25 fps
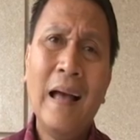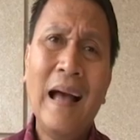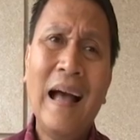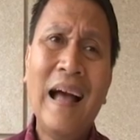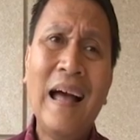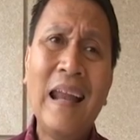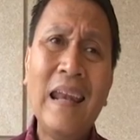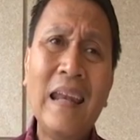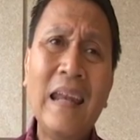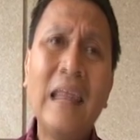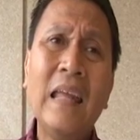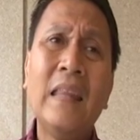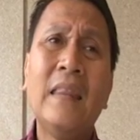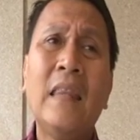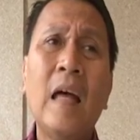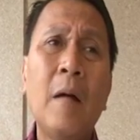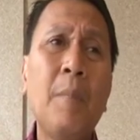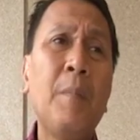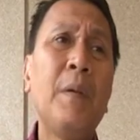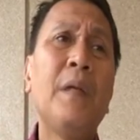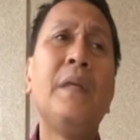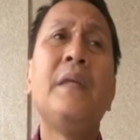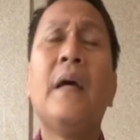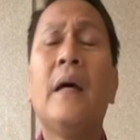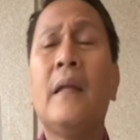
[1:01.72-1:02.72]
aneh
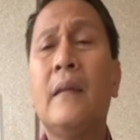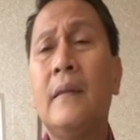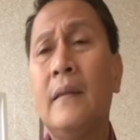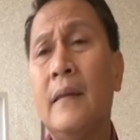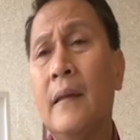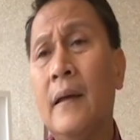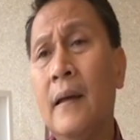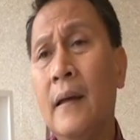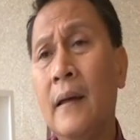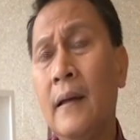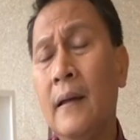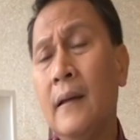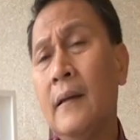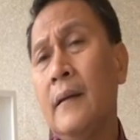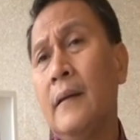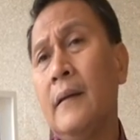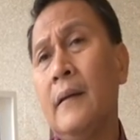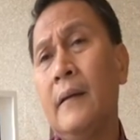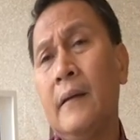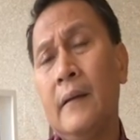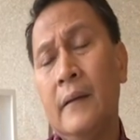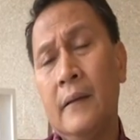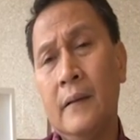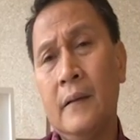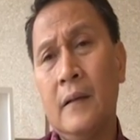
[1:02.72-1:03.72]
tapi nyata
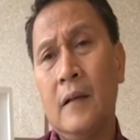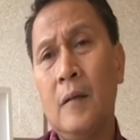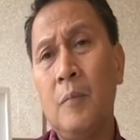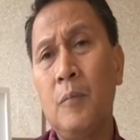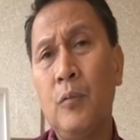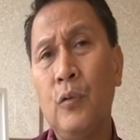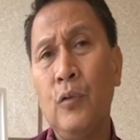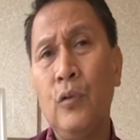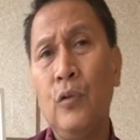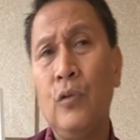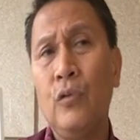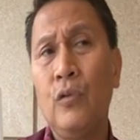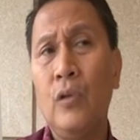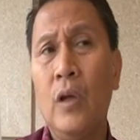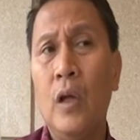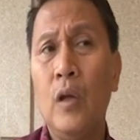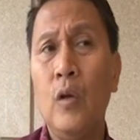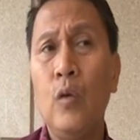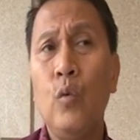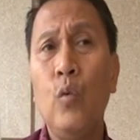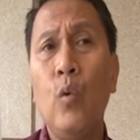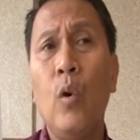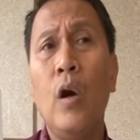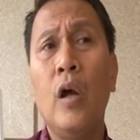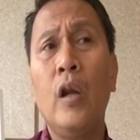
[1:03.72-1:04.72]
eh,
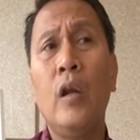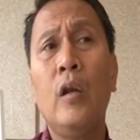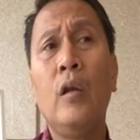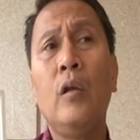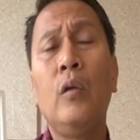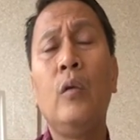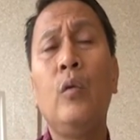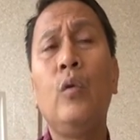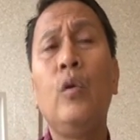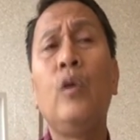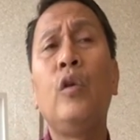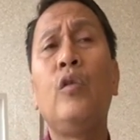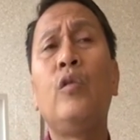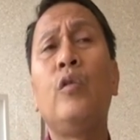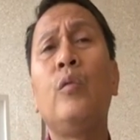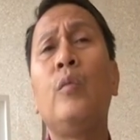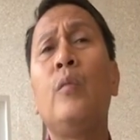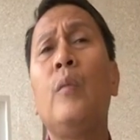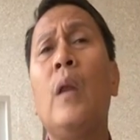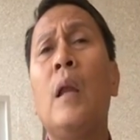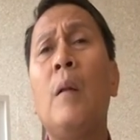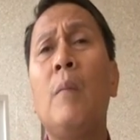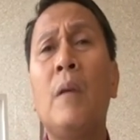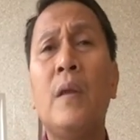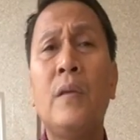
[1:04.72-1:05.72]
keputusan
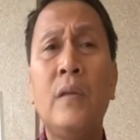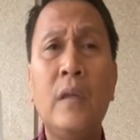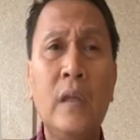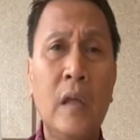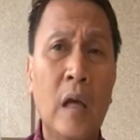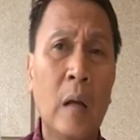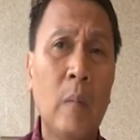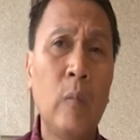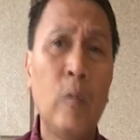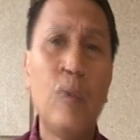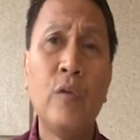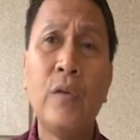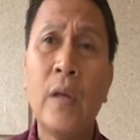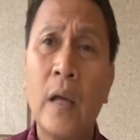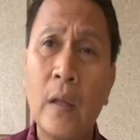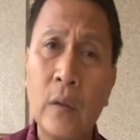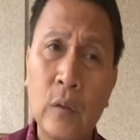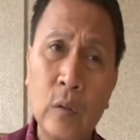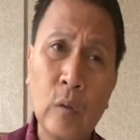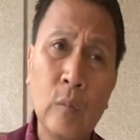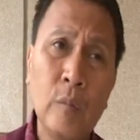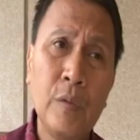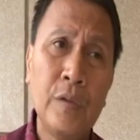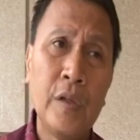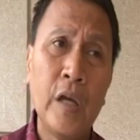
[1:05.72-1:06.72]
1931
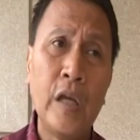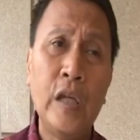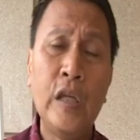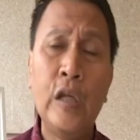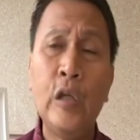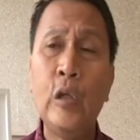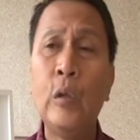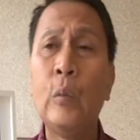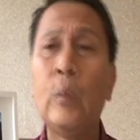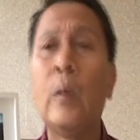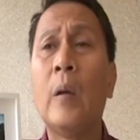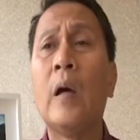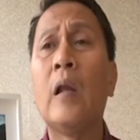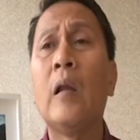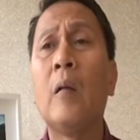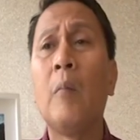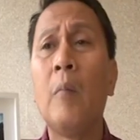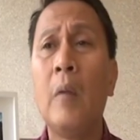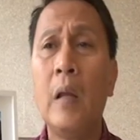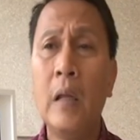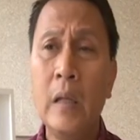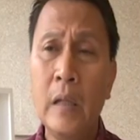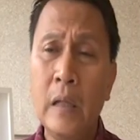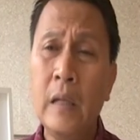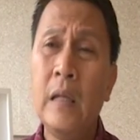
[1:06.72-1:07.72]
bisa dihidupkan
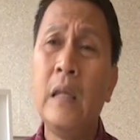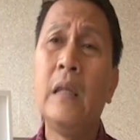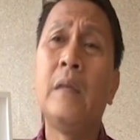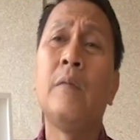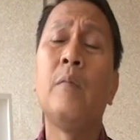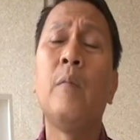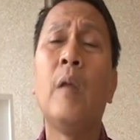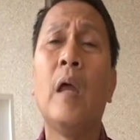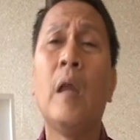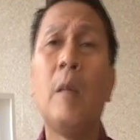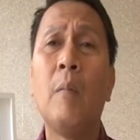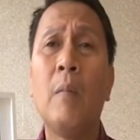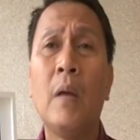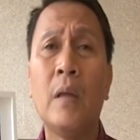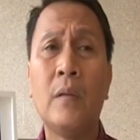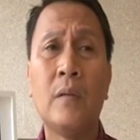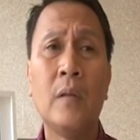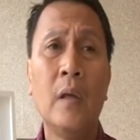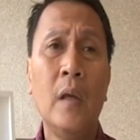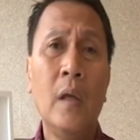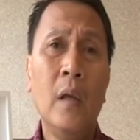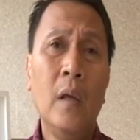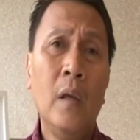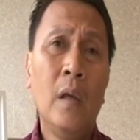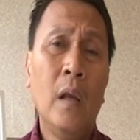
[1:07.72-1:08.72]
kembali di
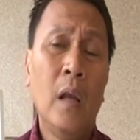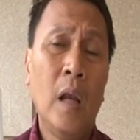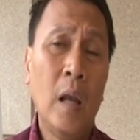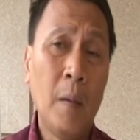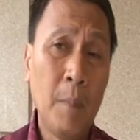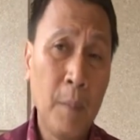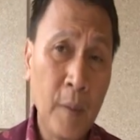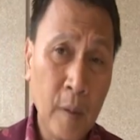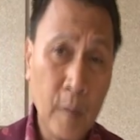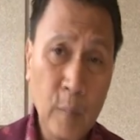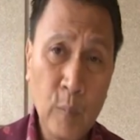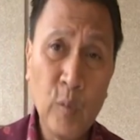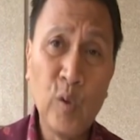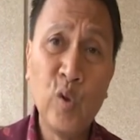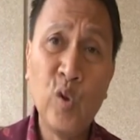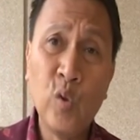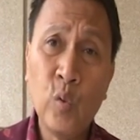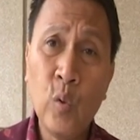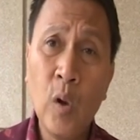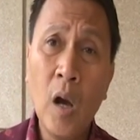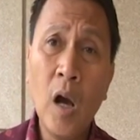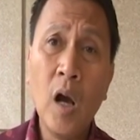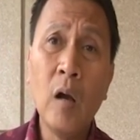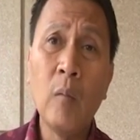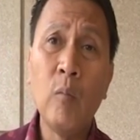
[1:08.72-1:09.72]

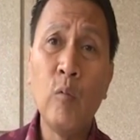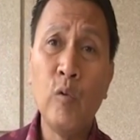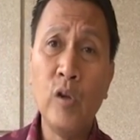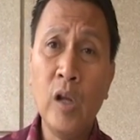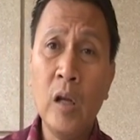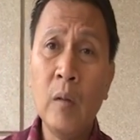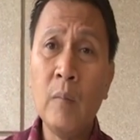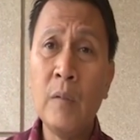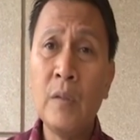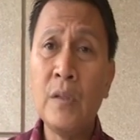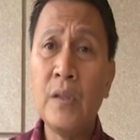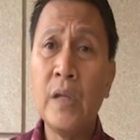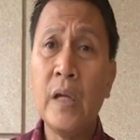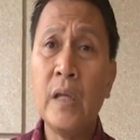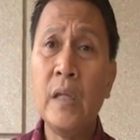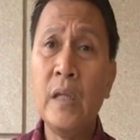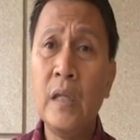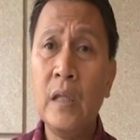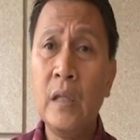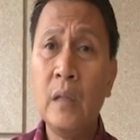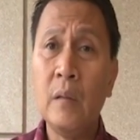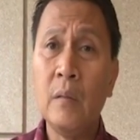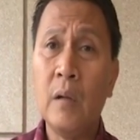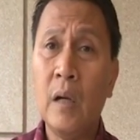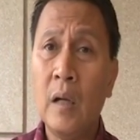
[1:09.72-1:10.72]
1982 kemudian
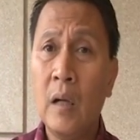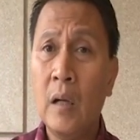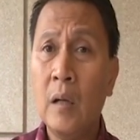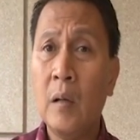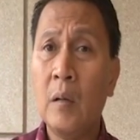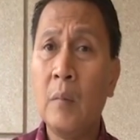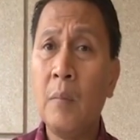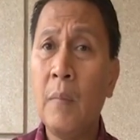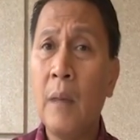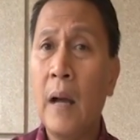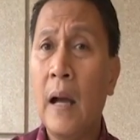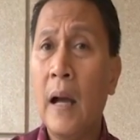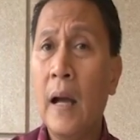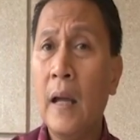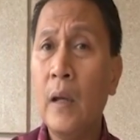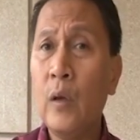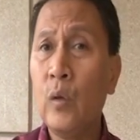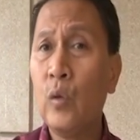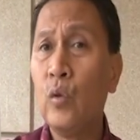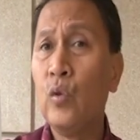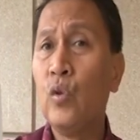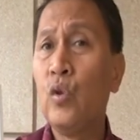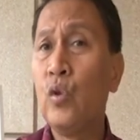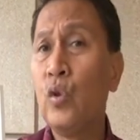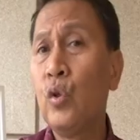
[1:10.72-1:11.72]
menjadi eh, bahan
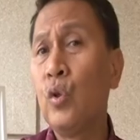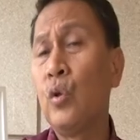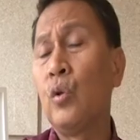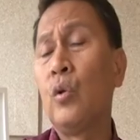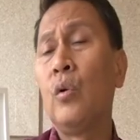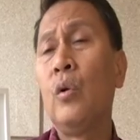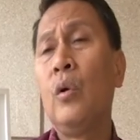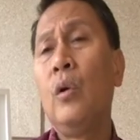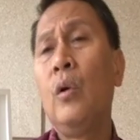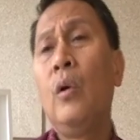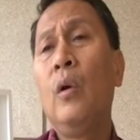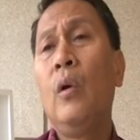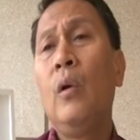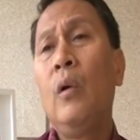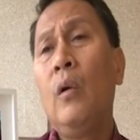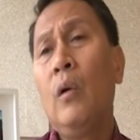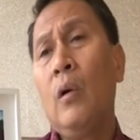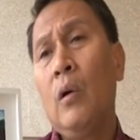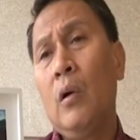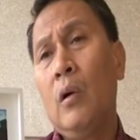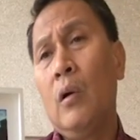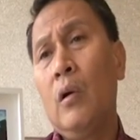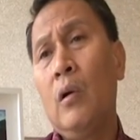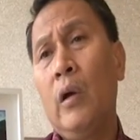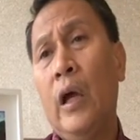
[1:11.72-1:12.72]
untuk
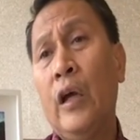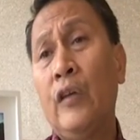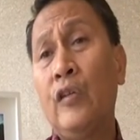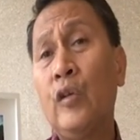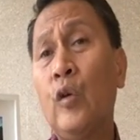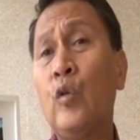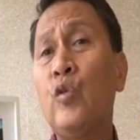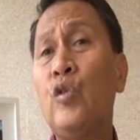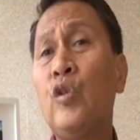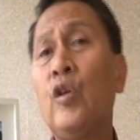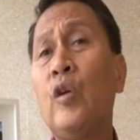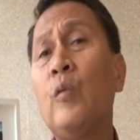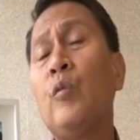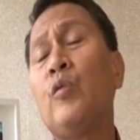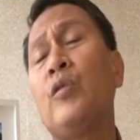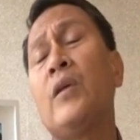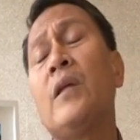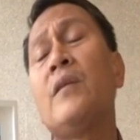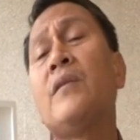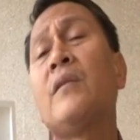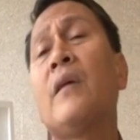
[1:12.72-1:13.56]
eh, eksekusi keputusan